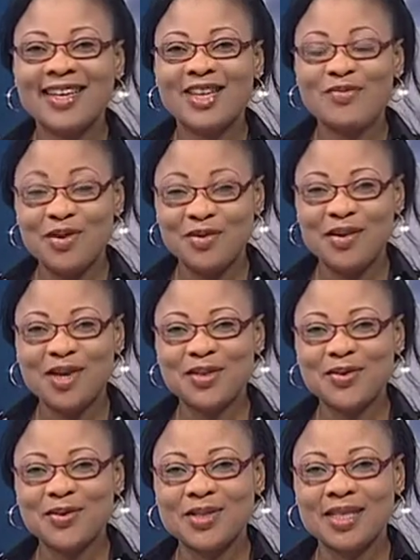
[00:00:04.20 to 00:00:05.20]
Bienvenue à
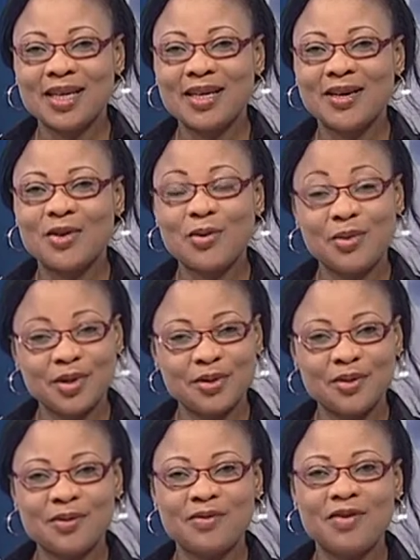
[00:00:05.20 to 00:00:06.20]
tous.
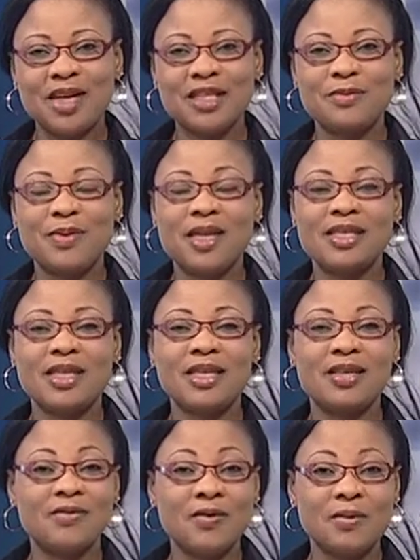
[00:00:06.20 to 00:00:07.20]
Commençons ce flash par
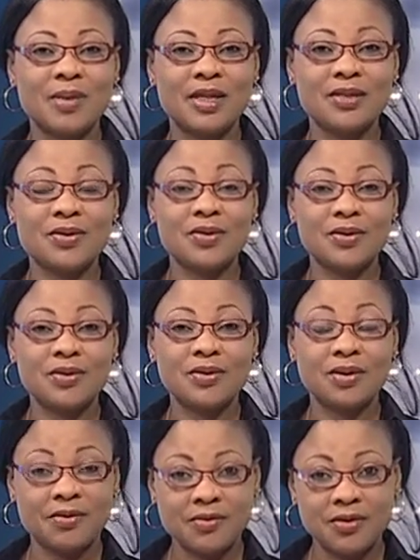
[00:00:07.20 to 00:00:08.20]
cette
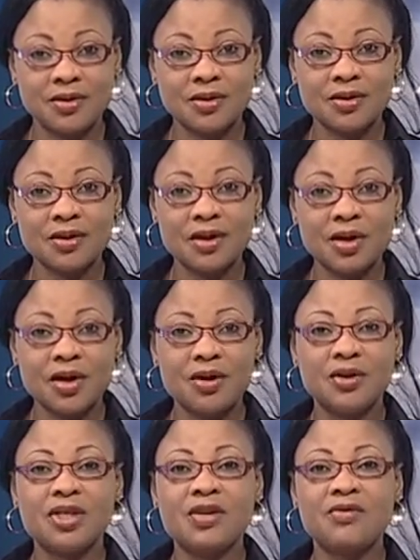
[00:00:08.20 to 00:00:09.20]
information. En France,
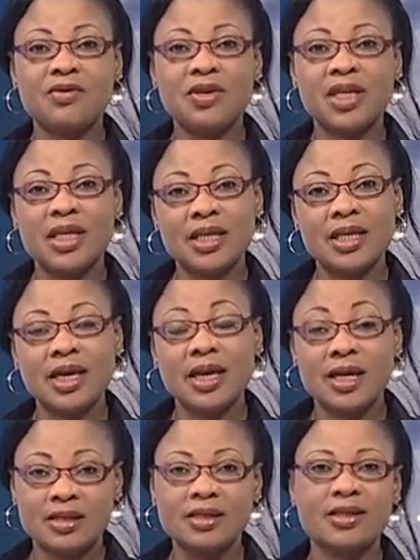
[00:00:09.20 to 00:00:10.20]
le chef de l'État
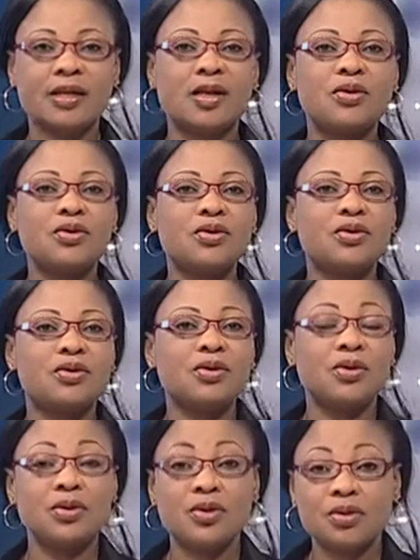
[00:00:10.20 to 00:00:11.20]
assistera aujourd'hui
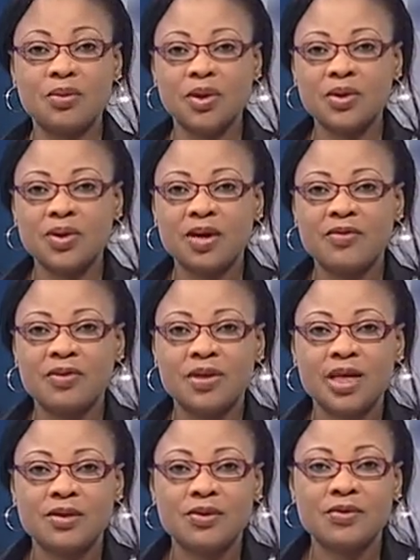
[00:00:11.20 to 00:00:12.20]
au lancement de la
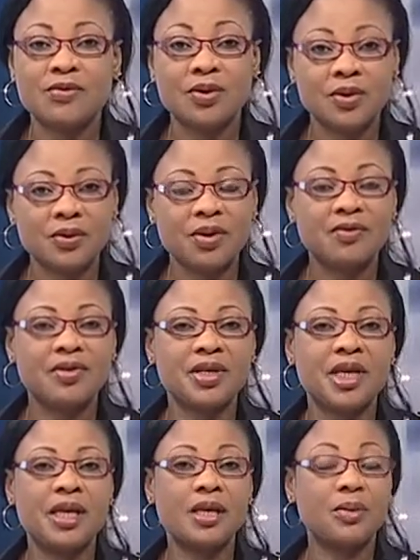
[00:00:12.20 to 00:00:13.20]
Fondation
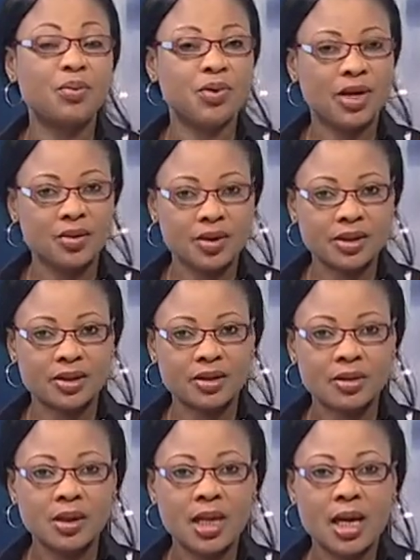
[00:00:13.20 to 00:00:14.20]
franco-africaine pour la
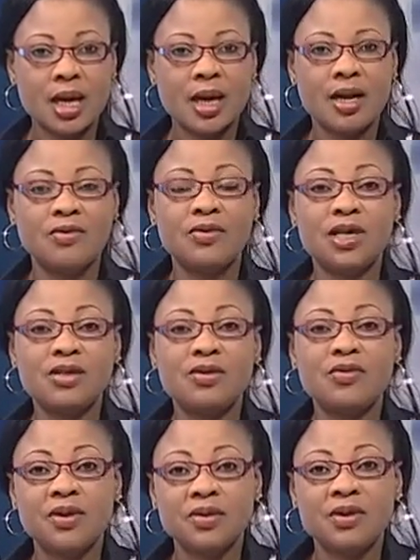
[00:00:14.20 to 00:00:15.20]
croissance. La
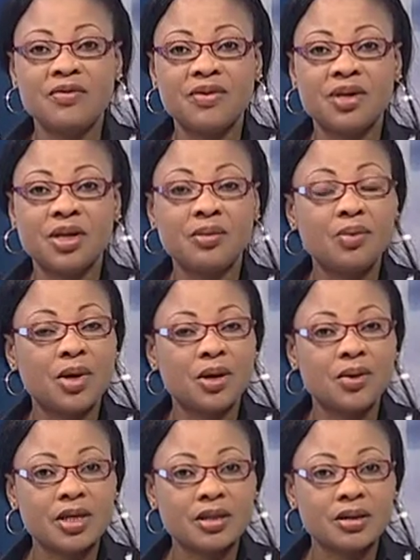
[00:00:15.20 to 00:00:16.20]
Fondation franco-africaine pour la
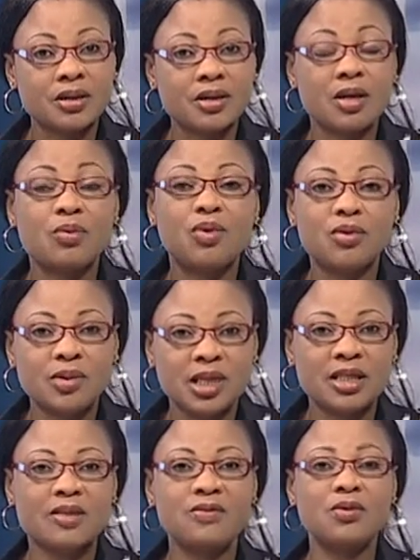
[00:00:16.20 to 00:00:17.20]
croissance a pour
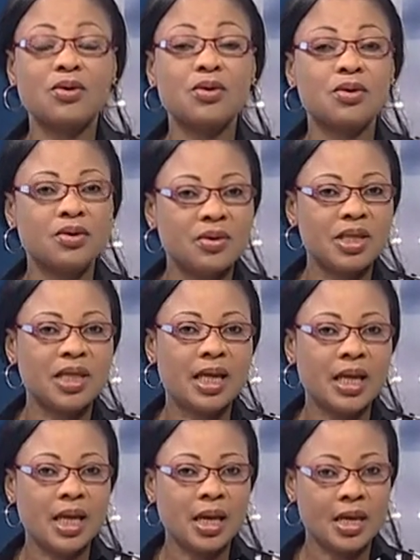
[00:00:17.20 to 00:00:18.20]
objectif de
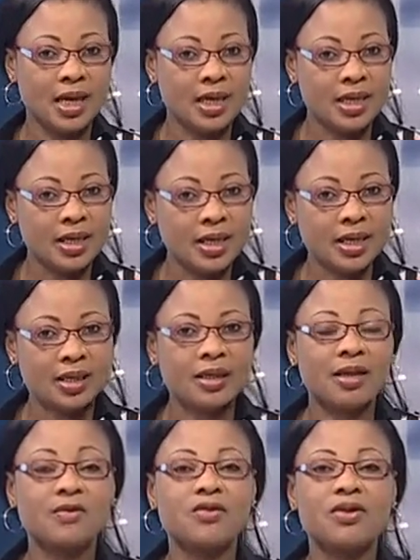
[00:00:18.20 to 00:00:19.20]
consolider les liens
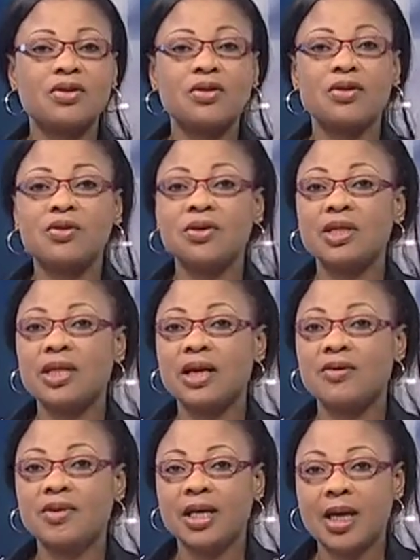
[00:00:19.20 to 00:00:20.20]
entre la France et le
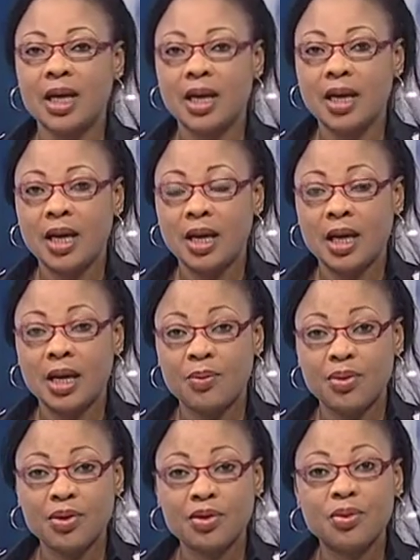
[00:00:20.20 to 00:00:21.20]
continent africain.
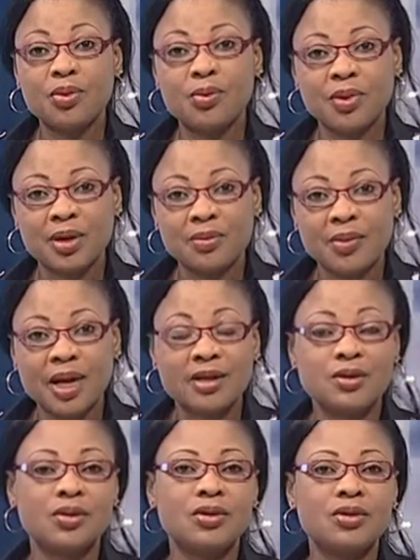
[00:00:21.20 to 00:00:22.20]
Rappelons que pour prendre part à
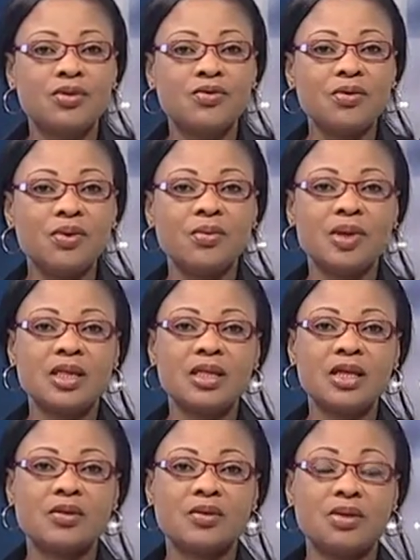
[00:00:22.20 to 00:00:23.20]
ce rendez-vous, le
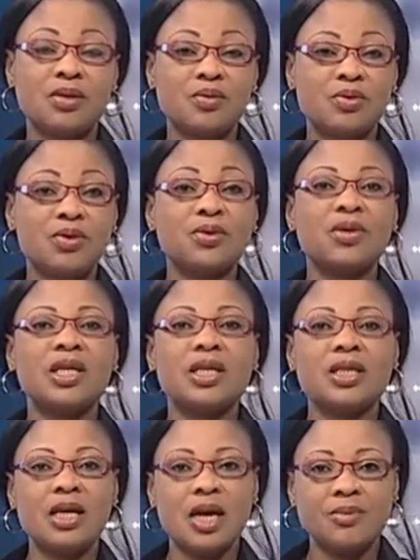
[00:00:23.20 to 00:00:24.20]
président et son épouse ont
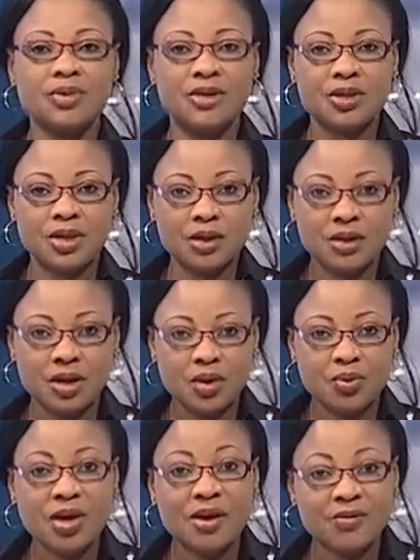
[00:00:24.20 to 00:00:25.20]
quitté Abidjan
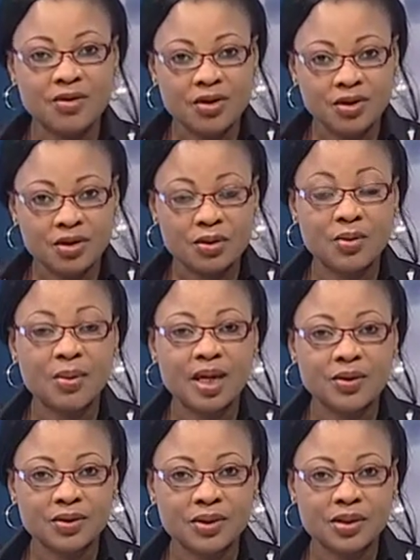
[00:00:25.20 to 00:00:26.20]
pour la France le
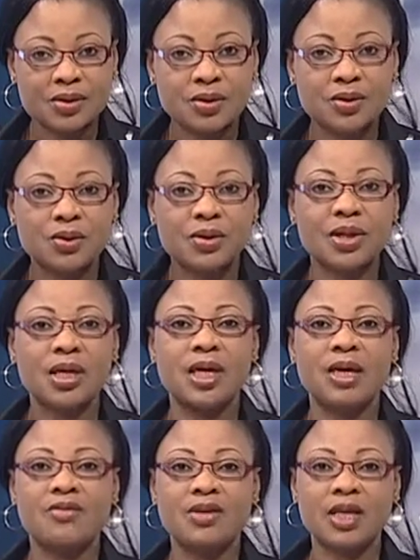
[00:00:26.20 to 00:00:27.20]
mercredi sur
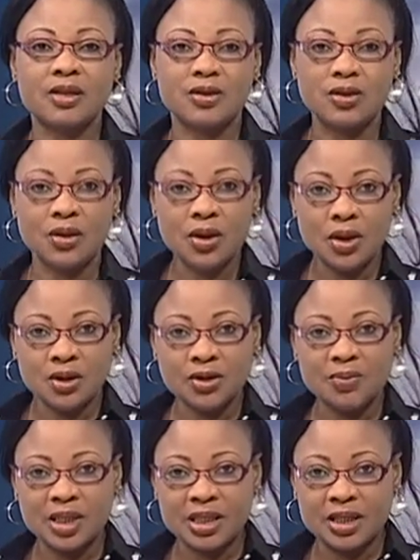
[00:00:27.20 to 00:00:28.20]
invitation
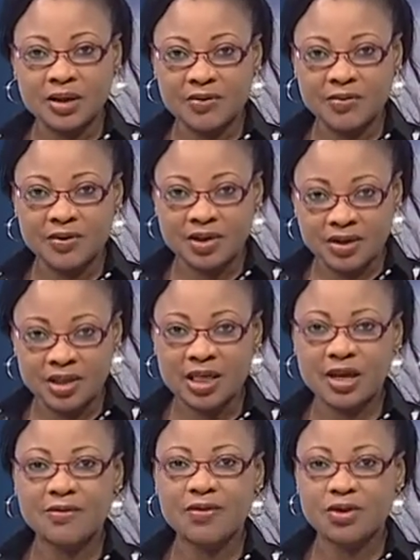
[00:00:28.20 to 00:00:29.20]
du président
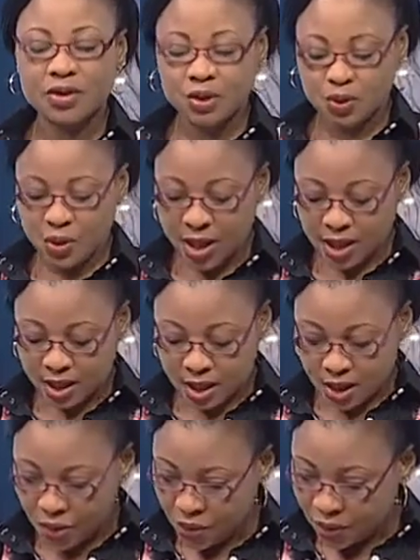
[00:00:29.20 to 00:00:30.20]
français François
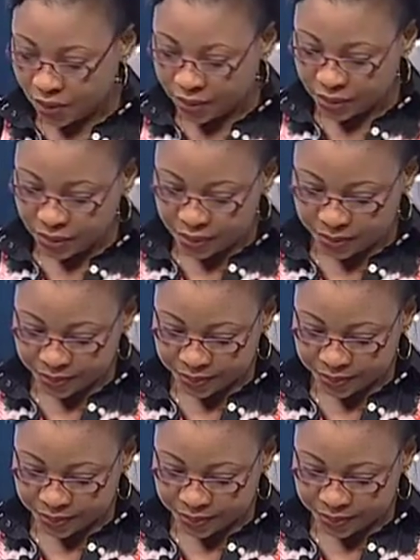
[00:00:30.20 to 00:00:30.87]
Hollande.